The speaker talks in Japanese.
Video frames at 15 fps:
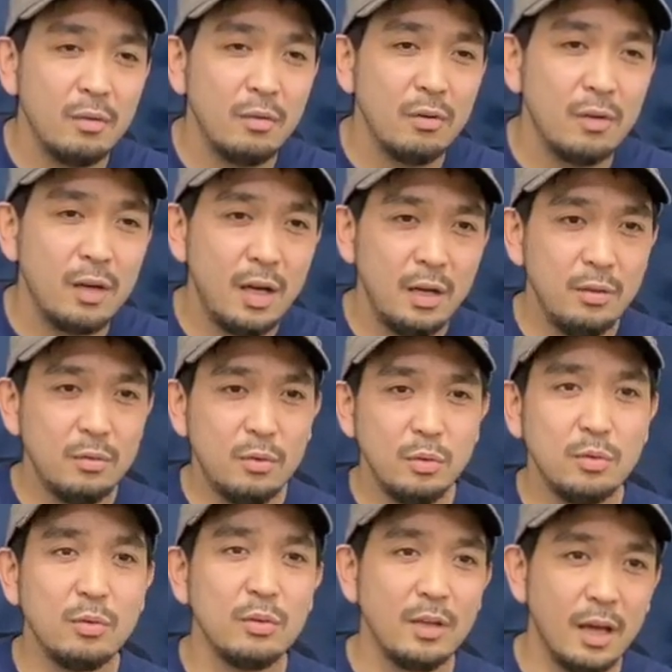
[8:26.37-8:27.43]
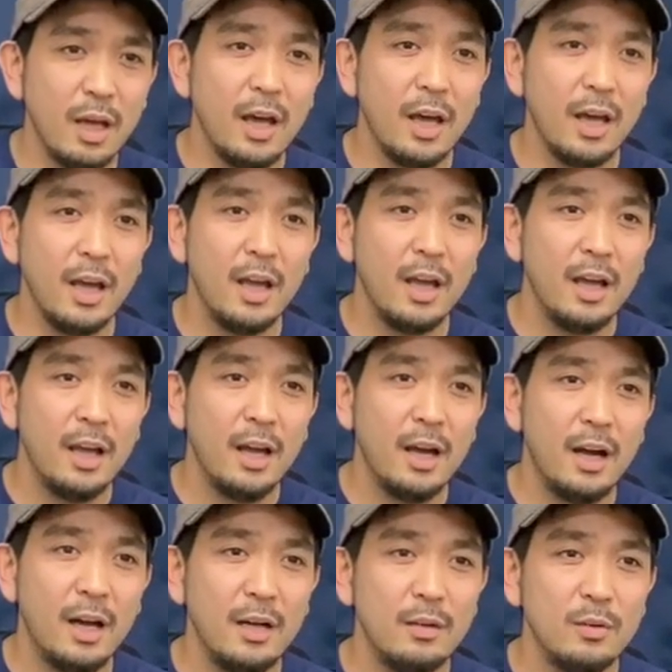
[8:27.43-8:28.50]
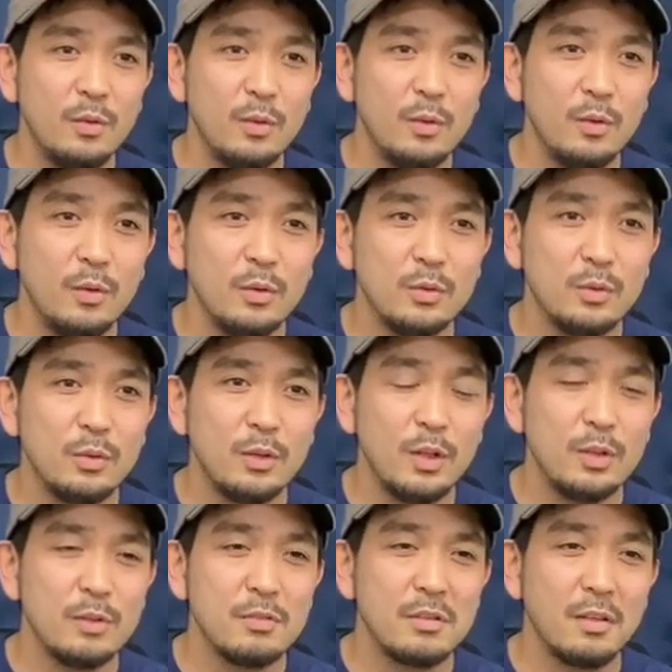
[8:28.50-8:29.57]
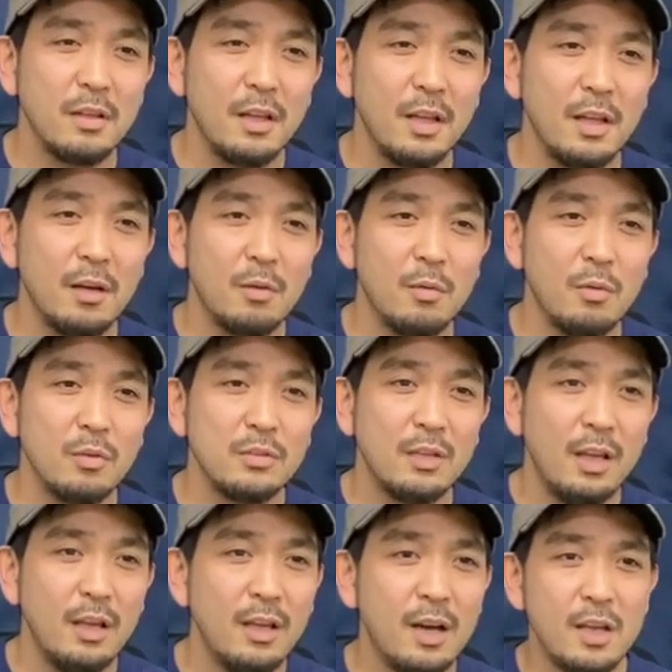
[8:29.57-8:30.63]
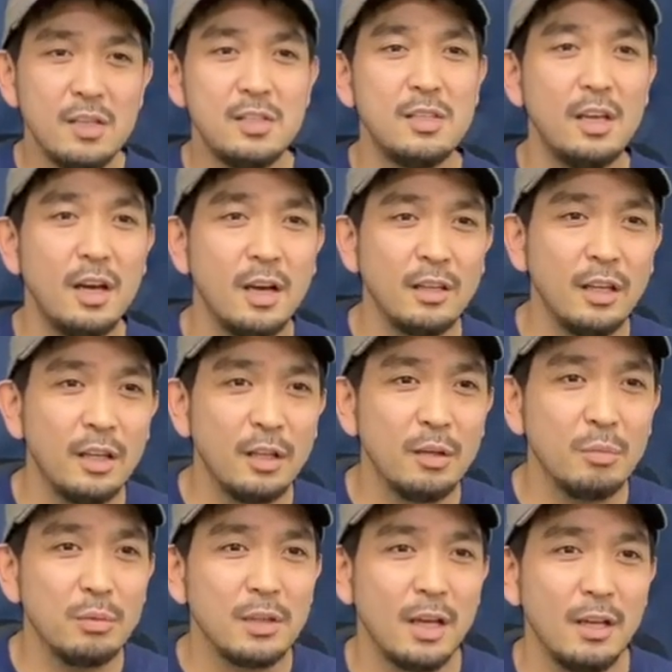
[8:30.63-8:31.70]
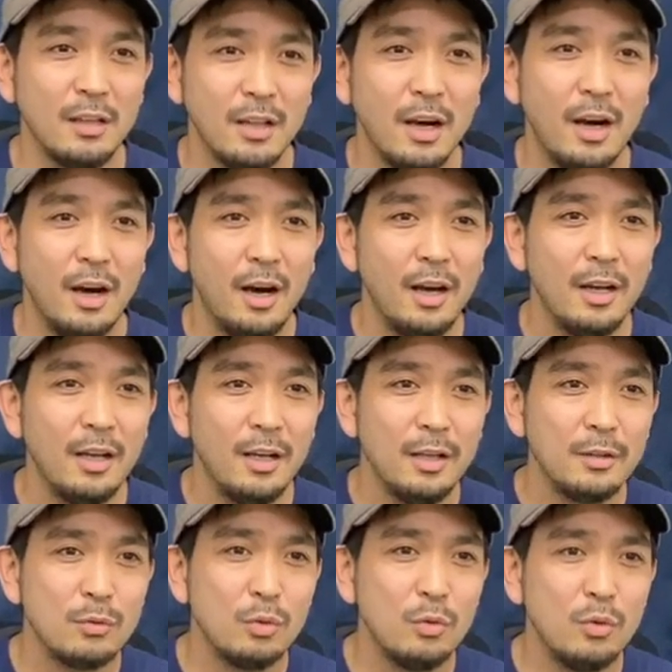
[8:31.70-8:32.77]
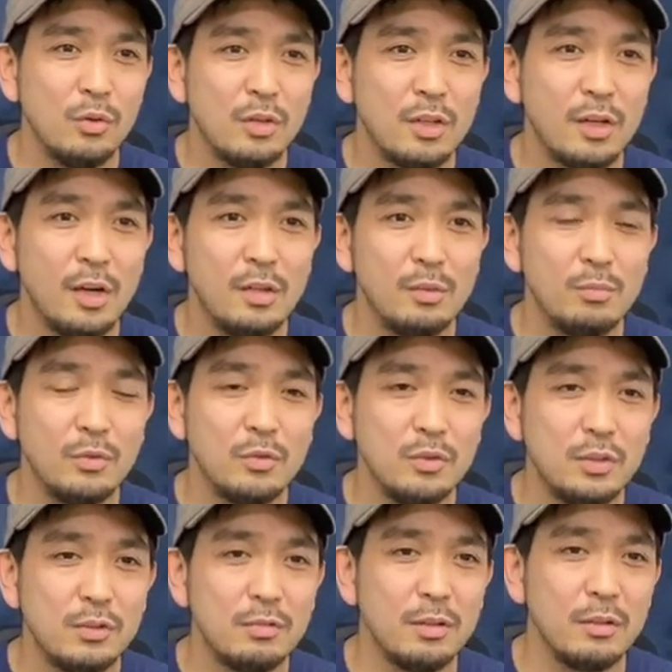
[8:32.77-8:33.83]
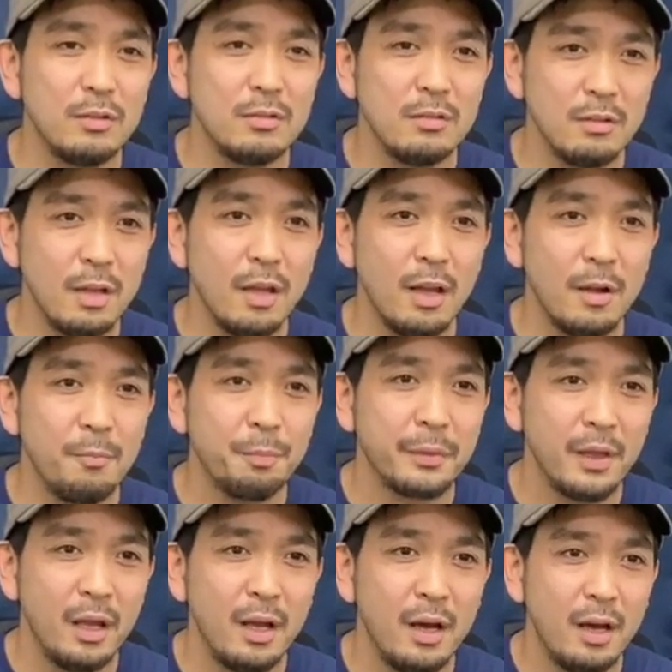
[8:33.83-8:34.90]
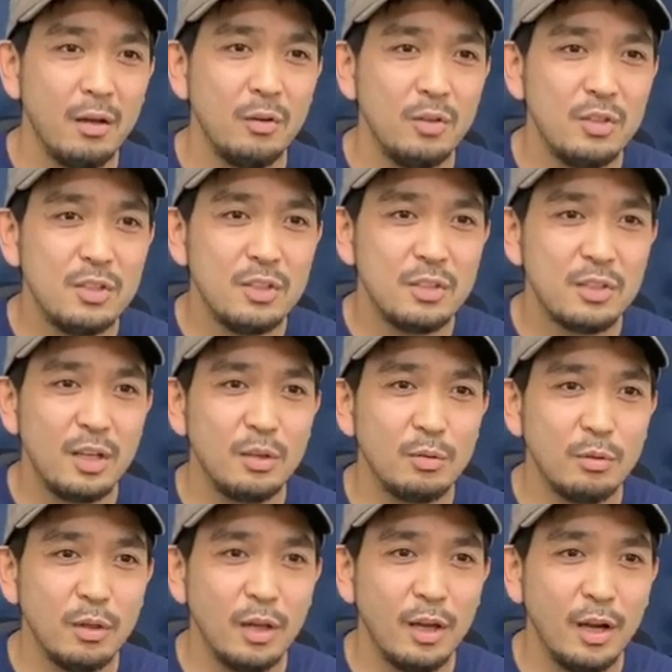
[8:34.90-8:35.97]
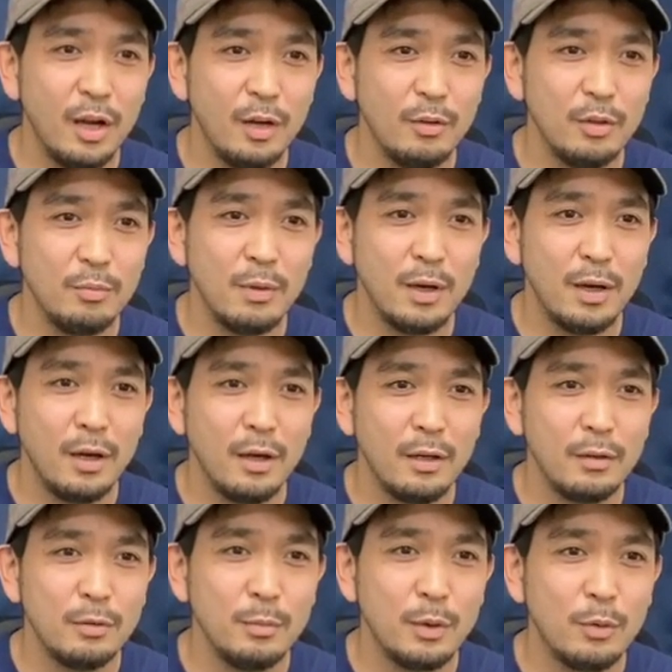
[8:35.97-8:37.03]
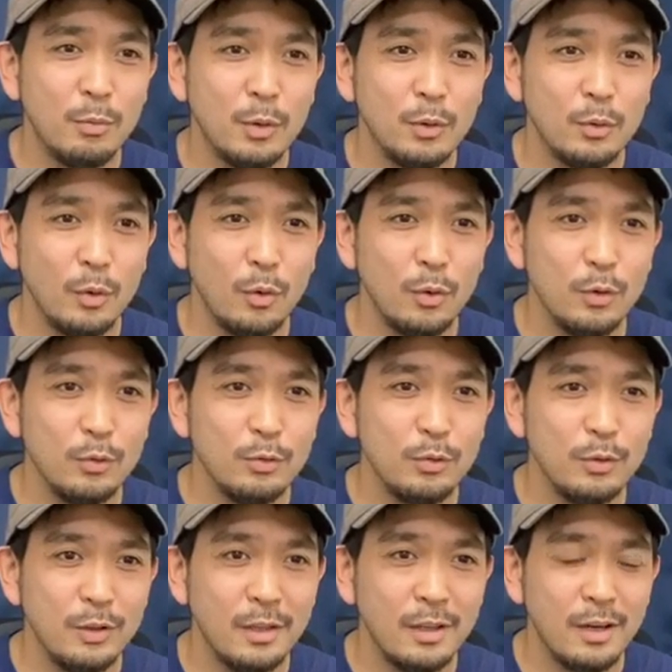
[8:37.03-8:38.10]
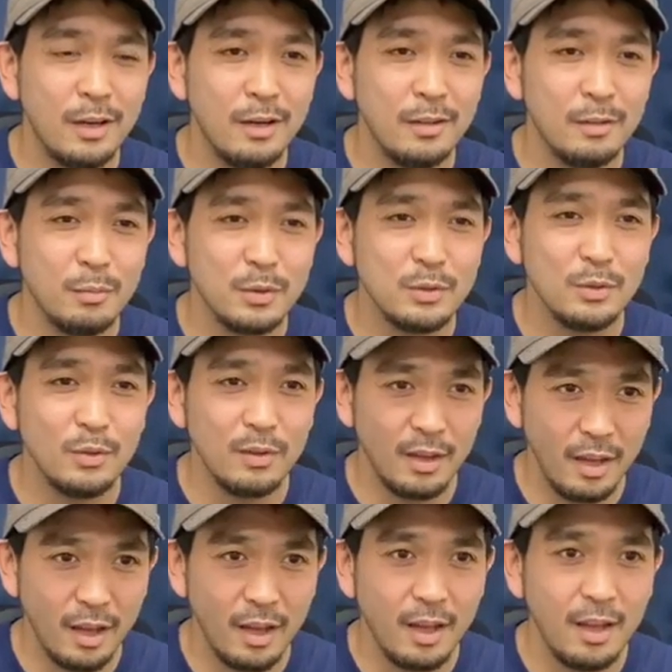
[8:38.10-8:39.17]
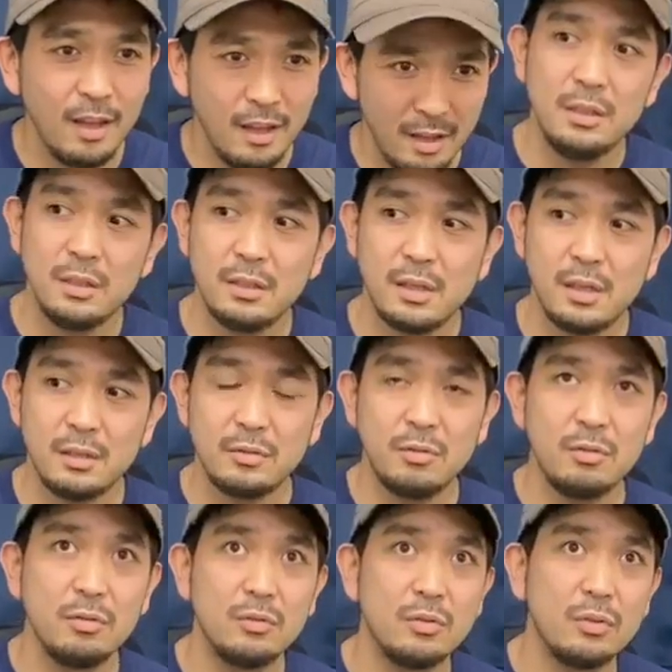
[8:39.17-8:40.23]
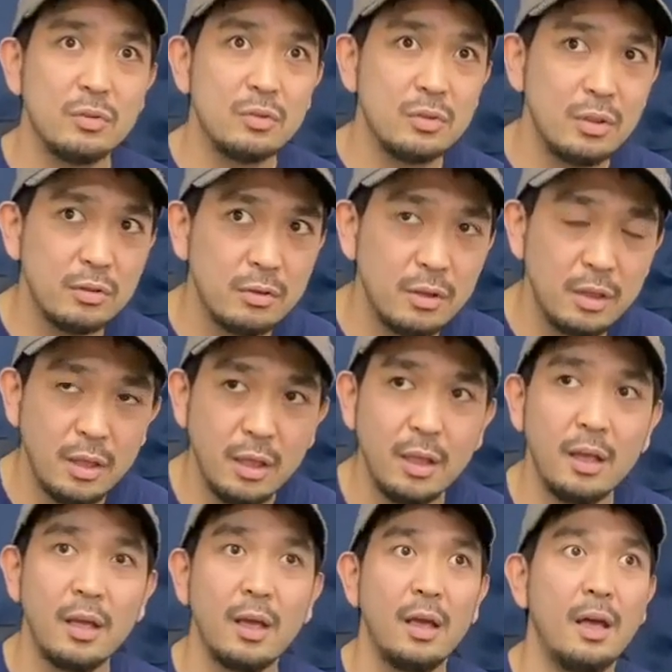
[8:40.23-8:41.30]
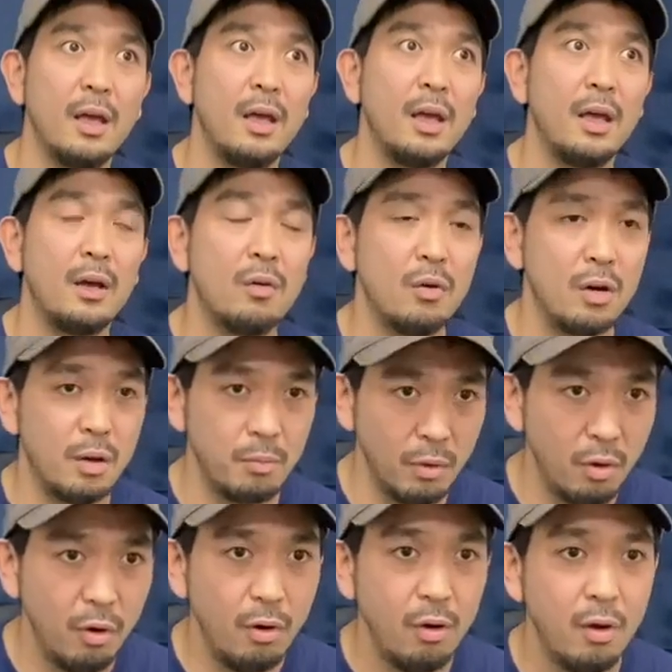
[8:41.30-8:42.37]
買うことでそんなんですかね、こう災害支援ができるみたいな、そういう企画も実はですねEC サイトで今組み込もうというふうに考えてますので、だからその常設品、コラボ、